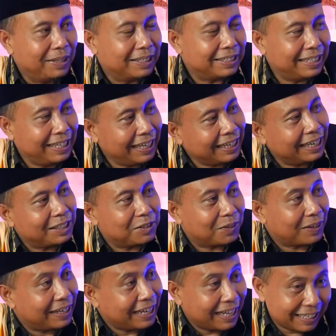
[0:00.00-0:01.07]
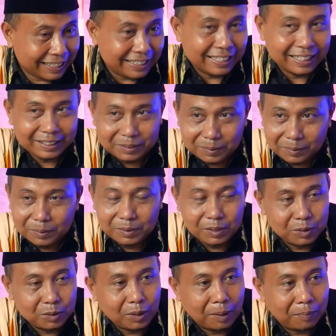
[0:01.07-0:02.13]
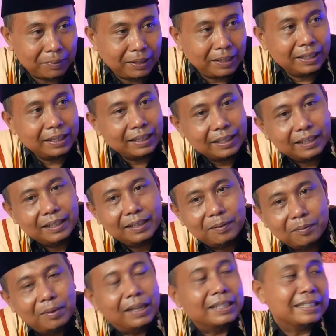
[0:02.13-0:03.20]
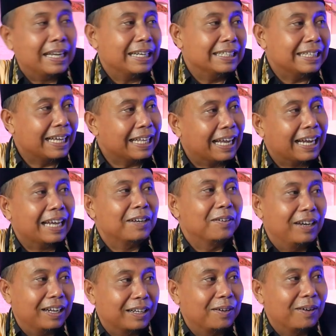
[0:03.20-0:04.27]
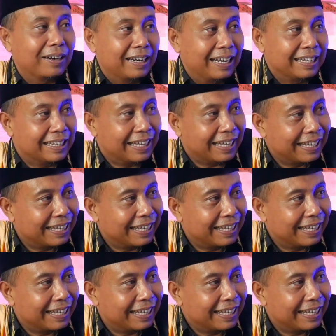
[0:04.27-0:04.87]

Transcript: Biasanya keesokan harinya itu si suami biasa ditanyakan oleh keluarganya.